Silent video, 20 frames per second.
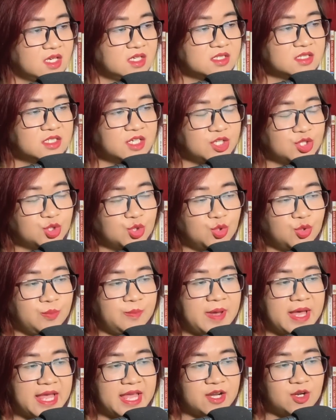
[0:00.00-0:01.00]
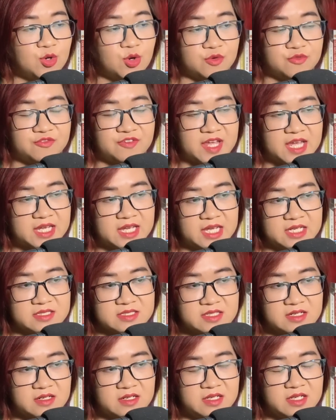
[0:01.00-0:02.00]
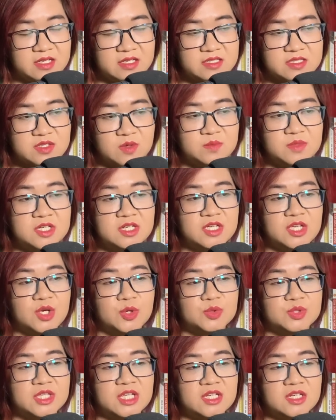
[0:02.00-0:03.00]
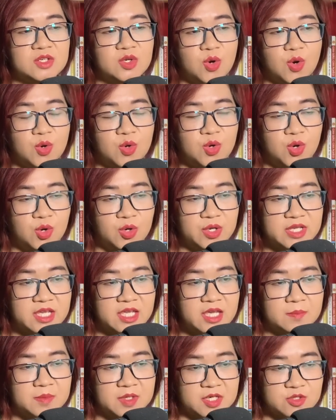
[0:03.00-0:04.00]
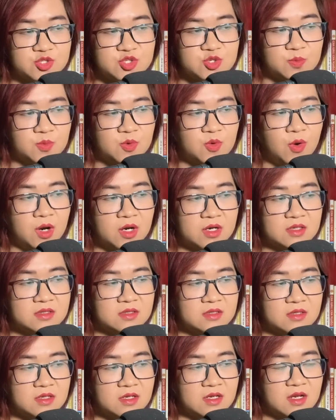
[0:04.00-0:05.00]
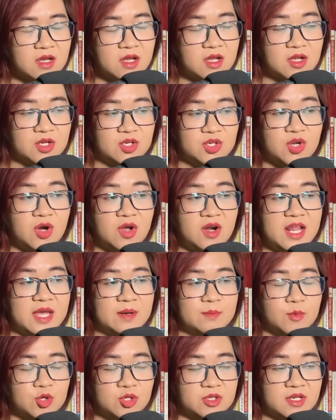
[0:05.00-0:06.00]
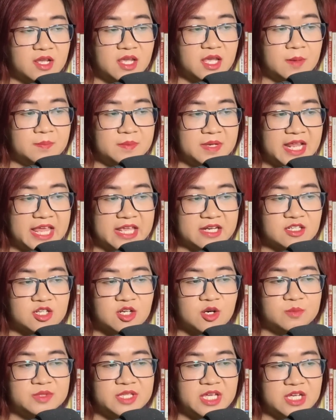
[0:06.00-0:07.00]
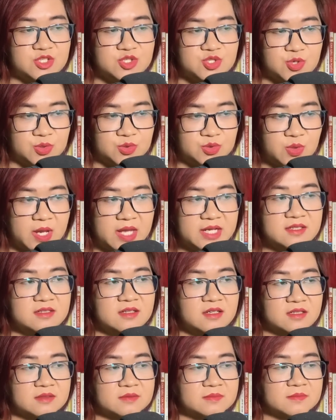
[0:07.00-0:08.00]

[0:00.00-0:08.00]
Người tu ma đột phá cảnh giới giống như yêu tinh độ lôi kiếp ở Trung Quốc. Đó là một kiếp nạn không thể trốn thoát được.